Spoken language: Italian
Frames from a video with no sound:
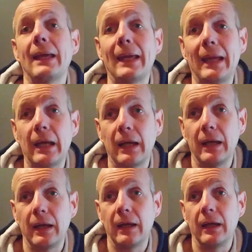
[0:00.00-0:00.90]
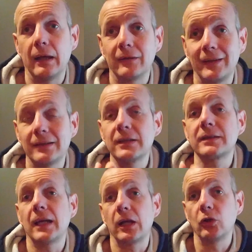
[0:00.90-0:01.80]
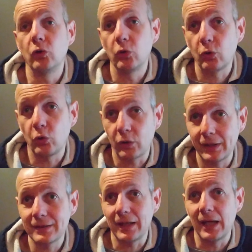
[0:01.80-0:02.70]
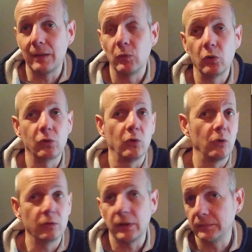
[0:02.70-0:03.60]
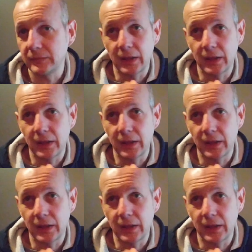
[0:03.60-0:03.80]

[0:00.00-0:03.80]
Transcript: e eh, se necessario lo correggiamo con